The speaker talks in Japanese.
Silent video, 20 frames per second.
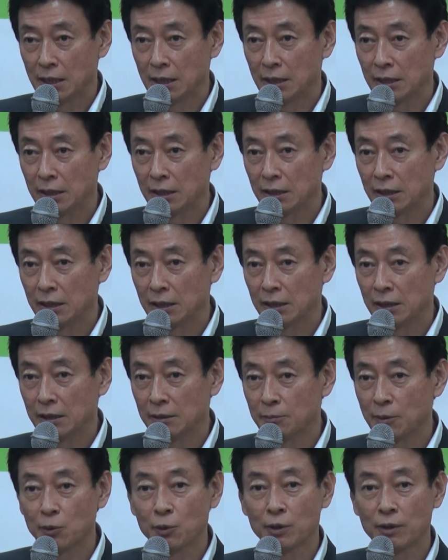え
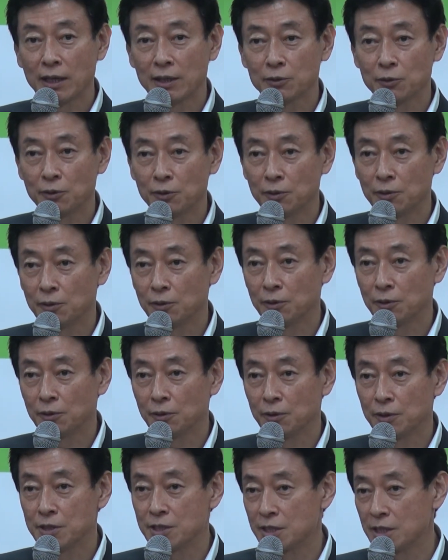まあ、これはあ
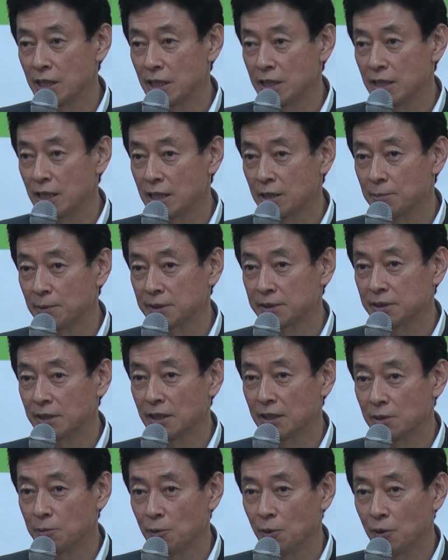の一例でありますけ
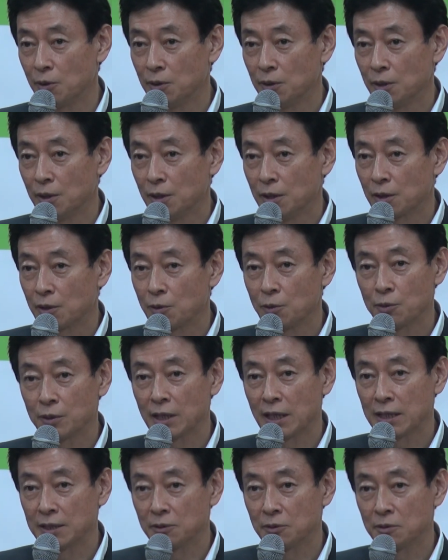れども、今
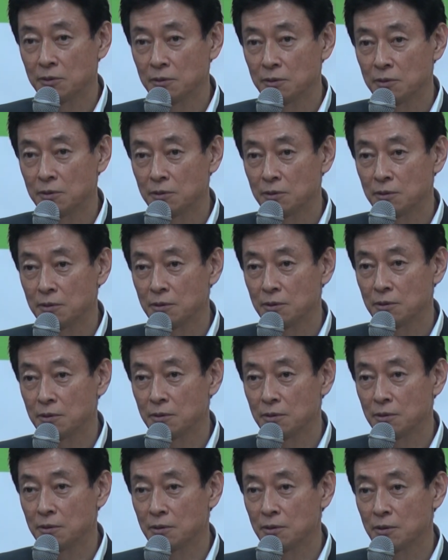回の
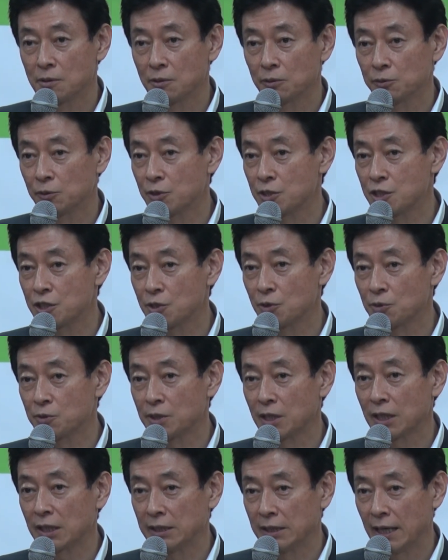この事象の
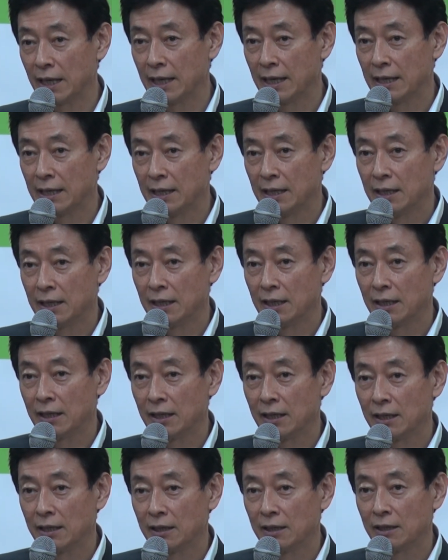中で、
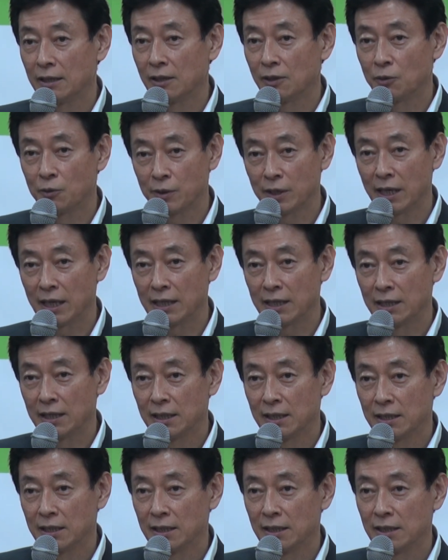え本来、
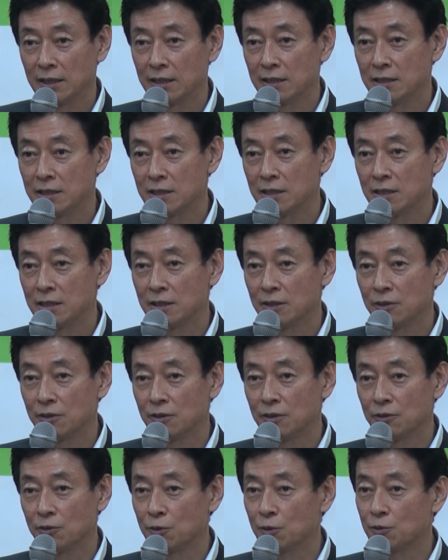
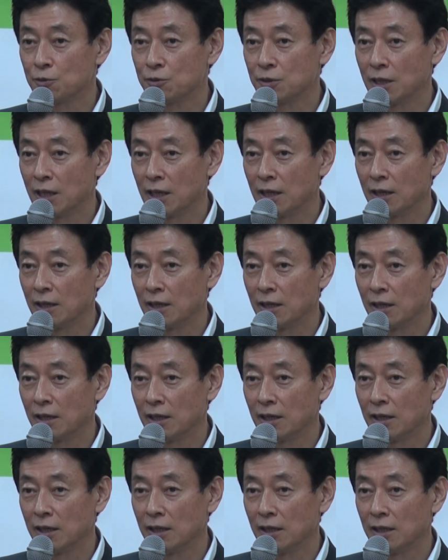取り組んで、
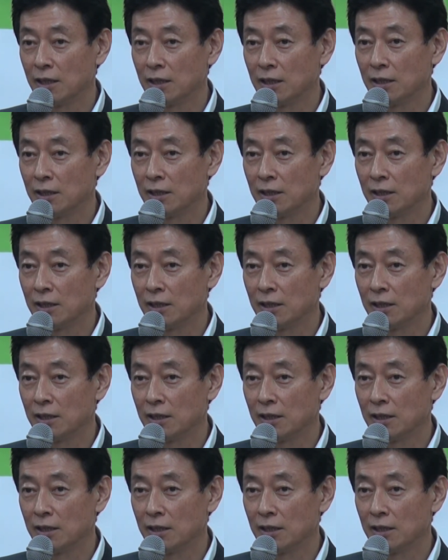えー、